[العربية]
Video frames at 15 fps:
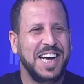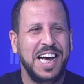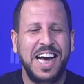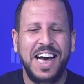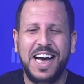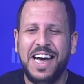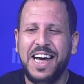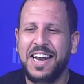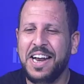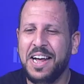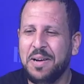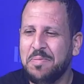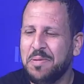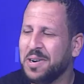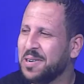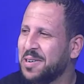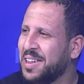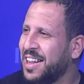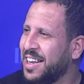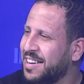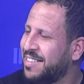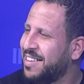تحكي على السياسي ولا
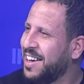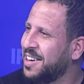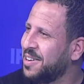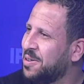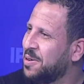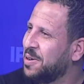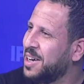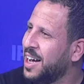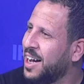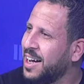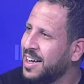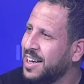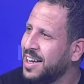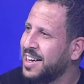الصحافي؟ اخويا خويا